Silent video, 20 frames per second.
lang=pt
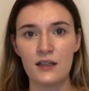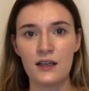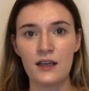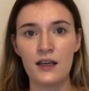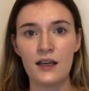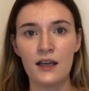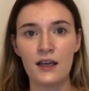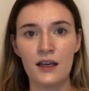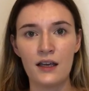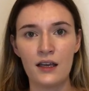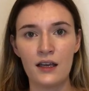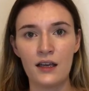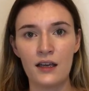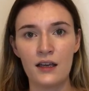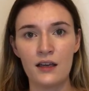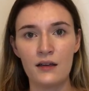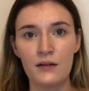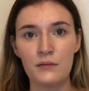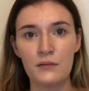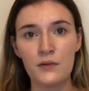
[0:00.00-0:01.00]

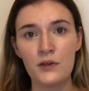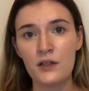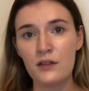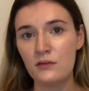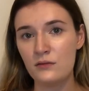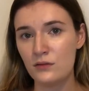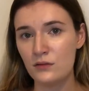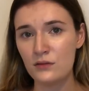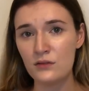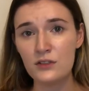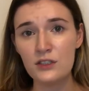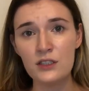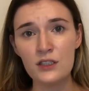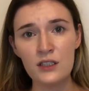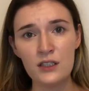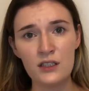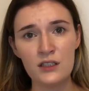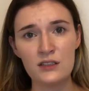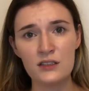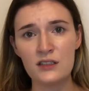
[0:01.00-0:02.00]
É, morreram tudo
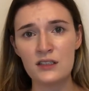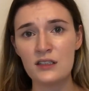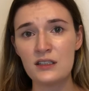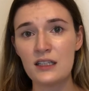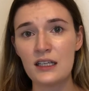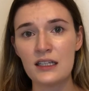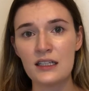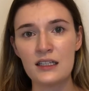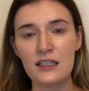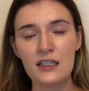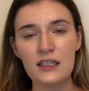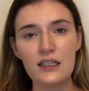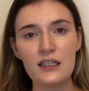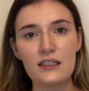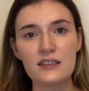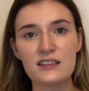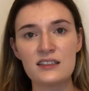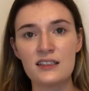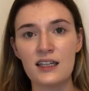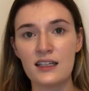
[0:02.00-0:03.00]
de
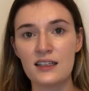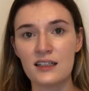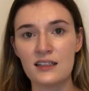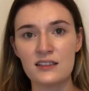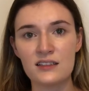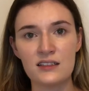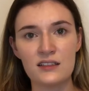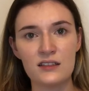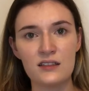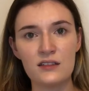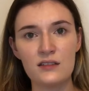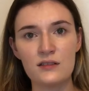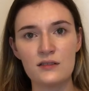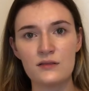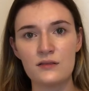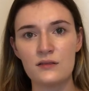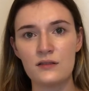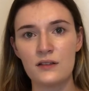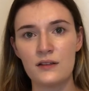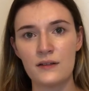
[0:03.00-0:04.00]
desinteria,
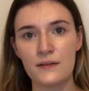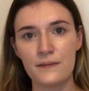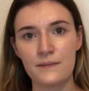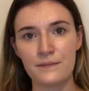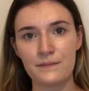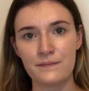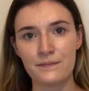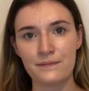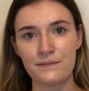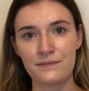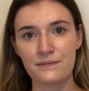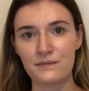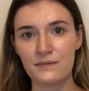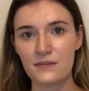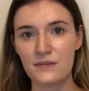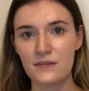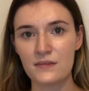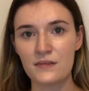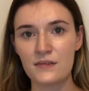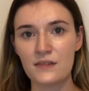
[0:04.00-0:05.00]
desidratação.
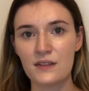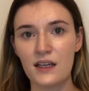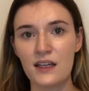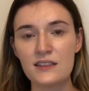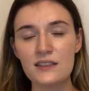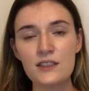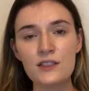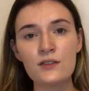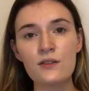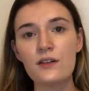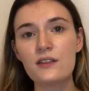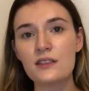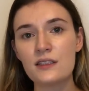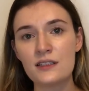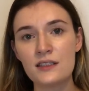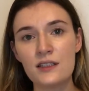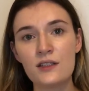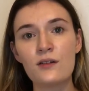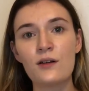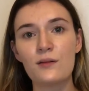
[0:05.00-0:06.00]
Essas coisas
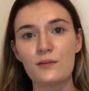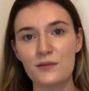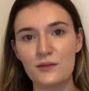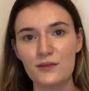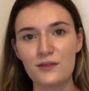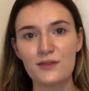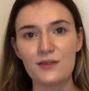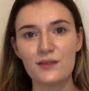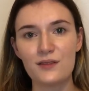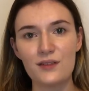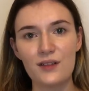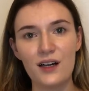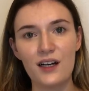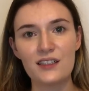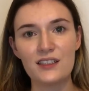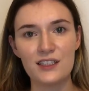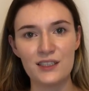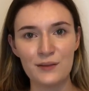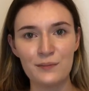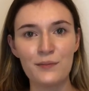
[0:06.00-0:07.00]
assim como a
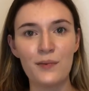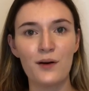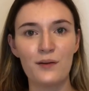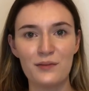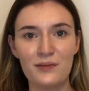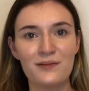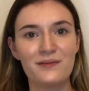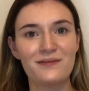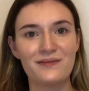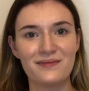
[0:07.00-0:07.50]
gente pobre.